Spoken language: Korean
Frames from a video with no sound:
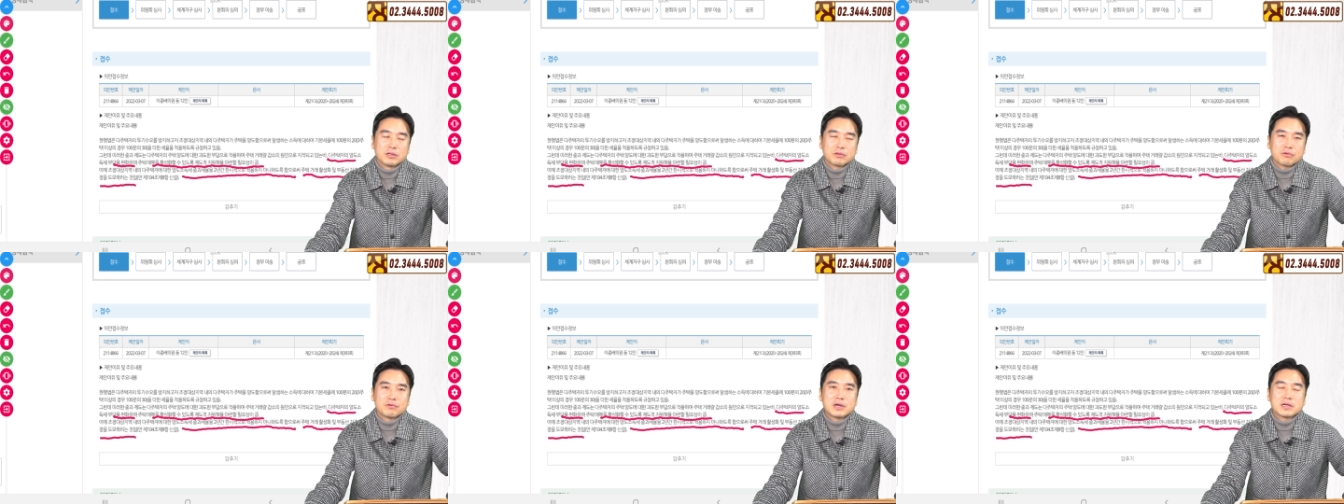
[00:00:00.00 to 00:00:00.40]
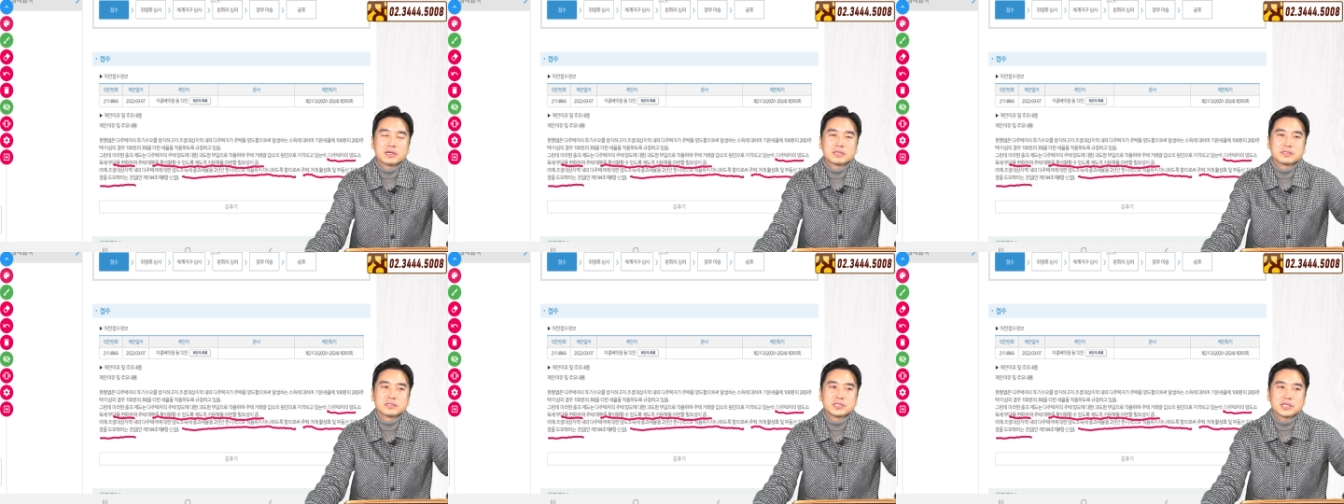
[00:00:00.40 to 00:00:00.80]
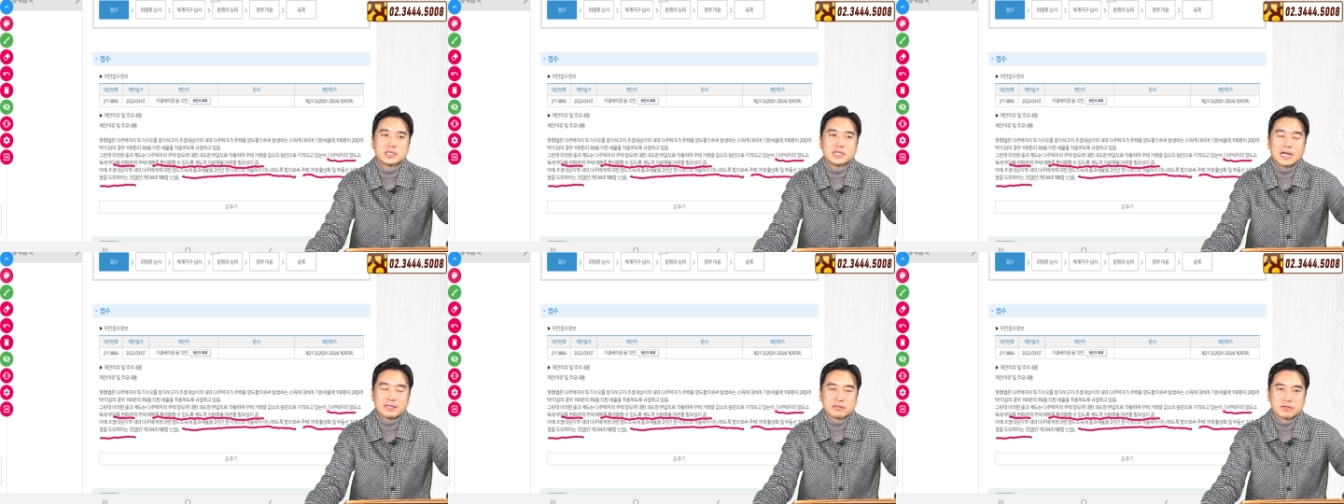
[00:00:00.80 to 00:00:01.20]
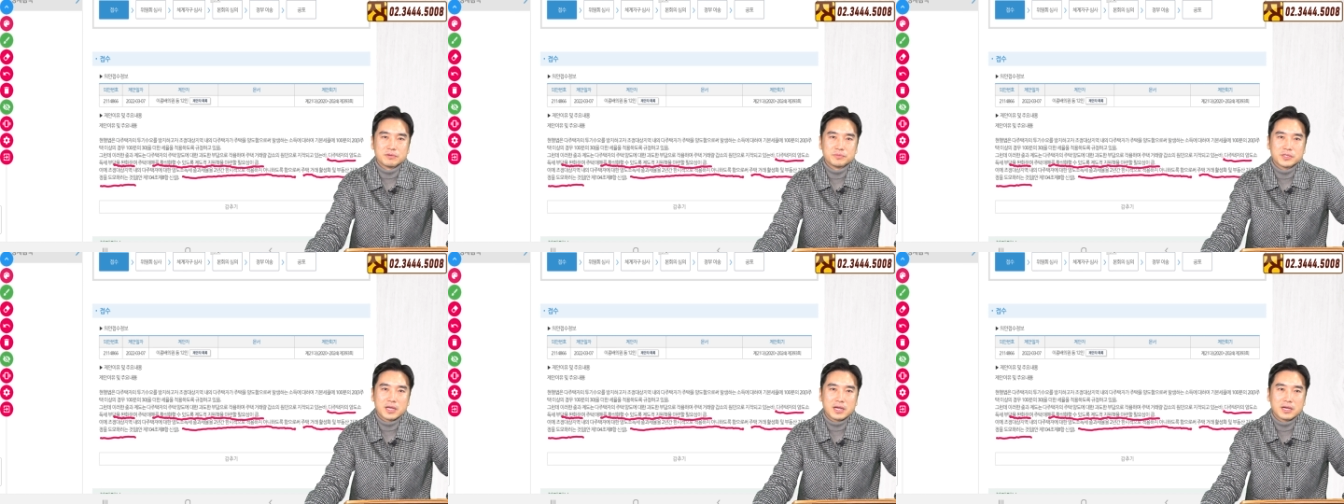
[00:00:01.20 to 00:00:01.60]
통과는 시키지 않을
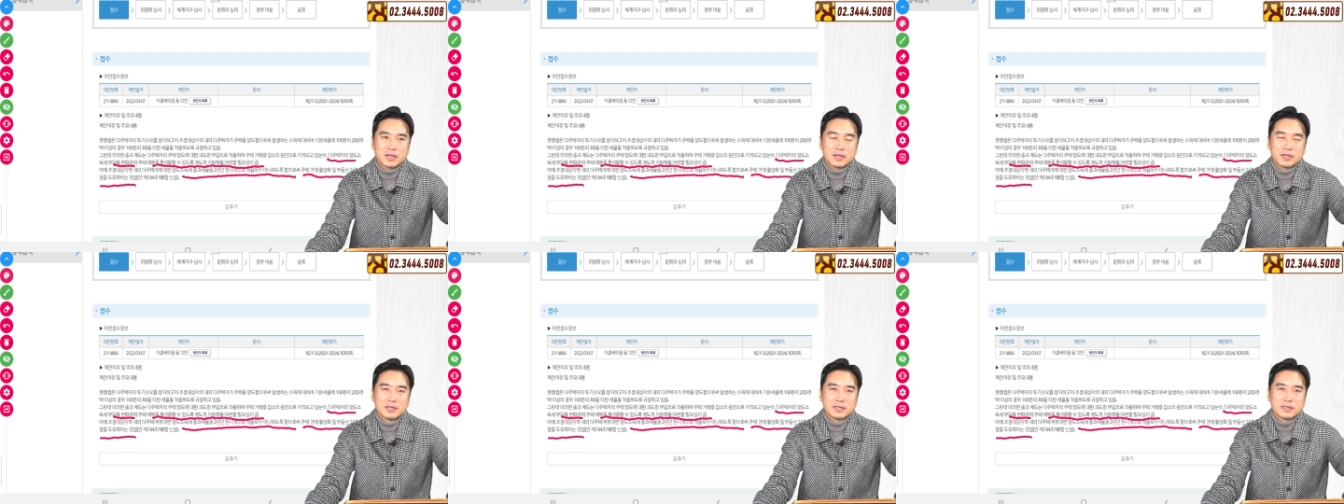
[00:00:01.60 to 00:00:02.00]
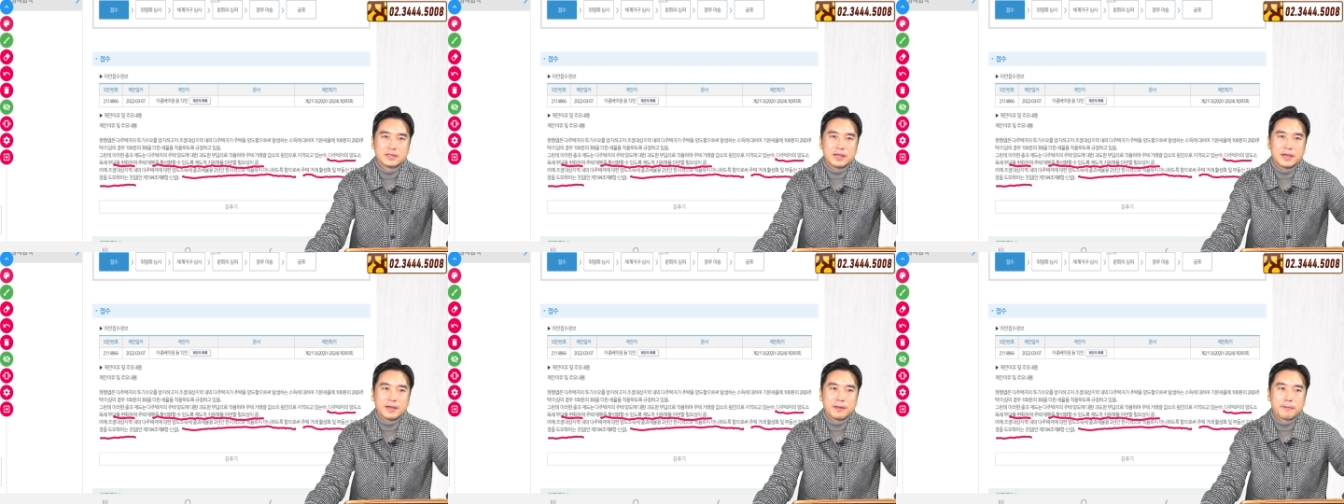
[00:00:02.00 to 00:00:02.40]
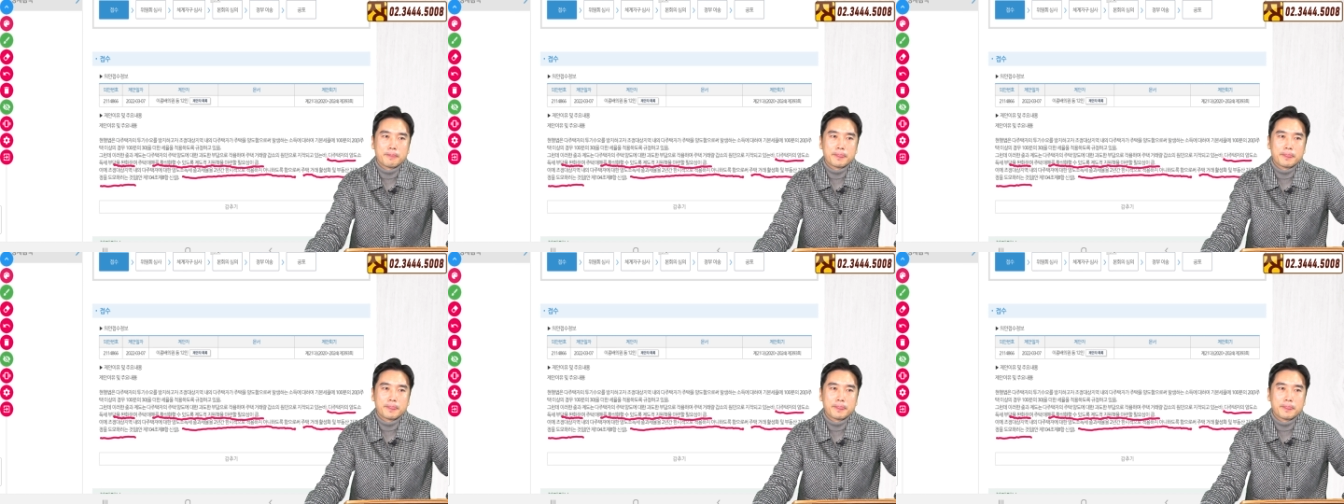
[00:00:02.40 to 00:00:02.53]
겁니다. 예.